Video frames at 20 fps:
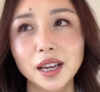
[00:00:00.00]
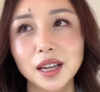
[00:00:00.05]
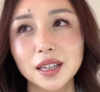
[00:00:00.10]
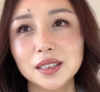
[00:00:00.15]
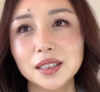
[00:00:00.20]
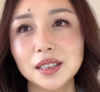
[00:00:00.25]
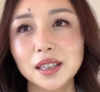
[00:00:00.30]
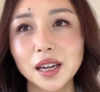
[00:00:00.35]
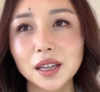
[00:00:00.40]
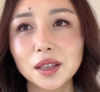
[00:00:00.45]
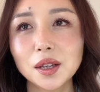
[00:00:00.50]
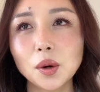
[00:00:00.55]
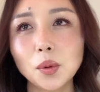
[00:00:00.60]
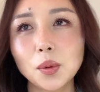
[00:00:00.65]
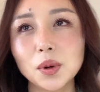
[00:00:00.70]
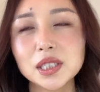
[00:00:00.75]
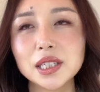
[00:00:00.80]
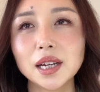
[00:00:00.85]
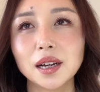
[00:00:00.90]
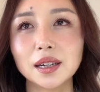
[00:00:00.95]
今天呢，
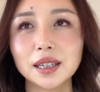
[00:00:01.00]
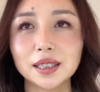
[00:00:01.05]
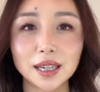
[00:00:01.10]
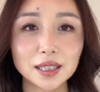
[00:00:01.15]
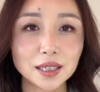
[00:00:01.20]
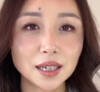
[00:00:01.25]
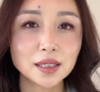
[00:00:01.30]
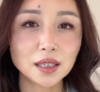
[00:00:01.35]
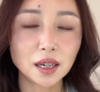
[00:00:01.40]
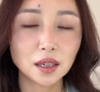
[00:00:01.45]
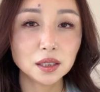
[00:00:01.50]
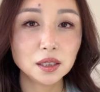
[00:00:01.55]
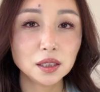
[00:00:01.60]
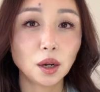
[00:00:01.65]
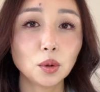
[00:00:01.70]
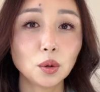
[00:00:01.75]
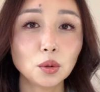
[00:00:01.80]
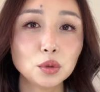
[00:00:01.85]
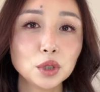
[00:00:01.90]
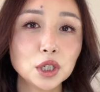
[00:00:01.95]
我想给大家讲一个小
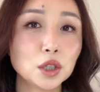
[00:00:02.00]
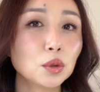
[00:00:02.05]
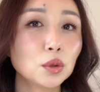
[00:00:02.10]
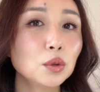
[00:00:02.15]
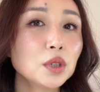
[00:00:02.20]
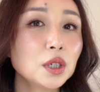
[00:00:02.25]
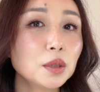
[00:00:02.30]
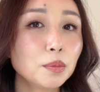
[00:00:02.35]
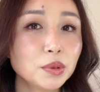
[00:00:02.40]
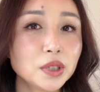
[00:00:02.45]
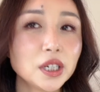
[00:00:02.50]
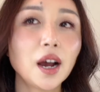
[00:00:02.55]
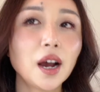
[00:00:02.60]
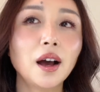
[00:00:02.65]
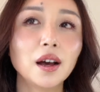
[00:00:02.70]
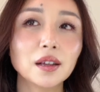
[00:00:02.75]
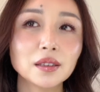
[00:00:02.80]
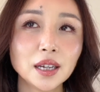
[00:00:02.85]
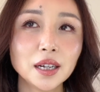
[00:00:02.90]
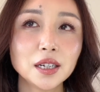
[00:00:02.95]
故事，故事不
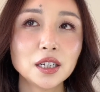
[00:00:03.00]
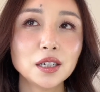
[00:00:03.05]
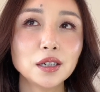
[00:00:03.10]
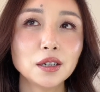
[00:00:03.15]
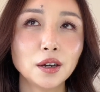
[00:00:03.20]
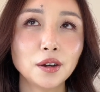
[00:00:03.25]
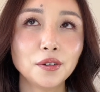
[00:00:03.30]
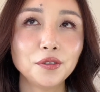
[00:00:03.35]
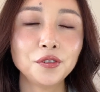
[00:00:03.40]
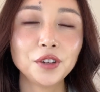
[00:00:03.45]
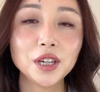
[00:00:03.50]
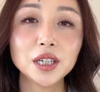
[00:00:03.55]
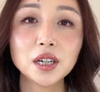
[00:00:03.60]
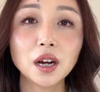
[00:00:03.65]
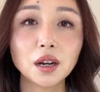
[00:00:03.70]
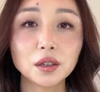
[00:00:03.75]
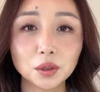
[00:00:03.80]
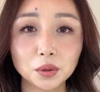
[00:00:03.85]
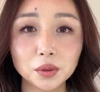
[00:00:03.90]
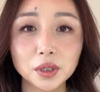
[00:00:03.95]
长，但是呢非
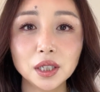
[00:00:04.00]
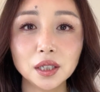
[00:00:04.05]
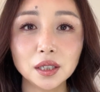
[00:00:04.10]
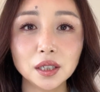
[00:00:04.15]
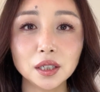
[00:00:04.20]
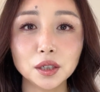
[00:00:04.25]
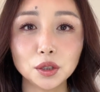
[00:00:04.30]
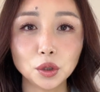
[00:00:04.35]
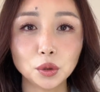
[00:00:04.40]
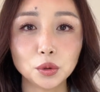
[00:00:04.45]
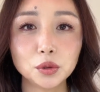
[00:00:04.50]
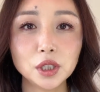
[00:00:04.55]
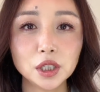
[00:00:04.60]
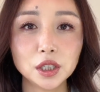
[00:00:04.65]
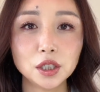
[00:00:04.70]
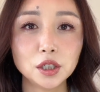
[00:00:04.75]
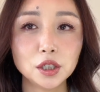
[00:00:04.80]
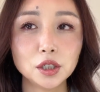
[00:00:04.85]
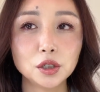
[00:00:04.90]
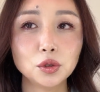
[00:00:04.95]
常有意义，尤其
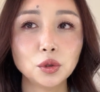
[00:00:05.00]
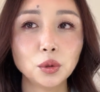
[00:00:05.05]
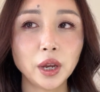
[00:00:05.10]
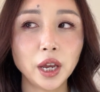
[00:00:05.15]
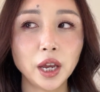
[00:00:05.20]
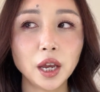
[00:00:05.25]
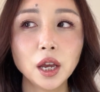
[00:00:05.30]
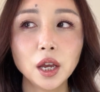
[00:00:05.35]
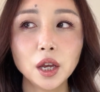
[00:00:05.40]
是对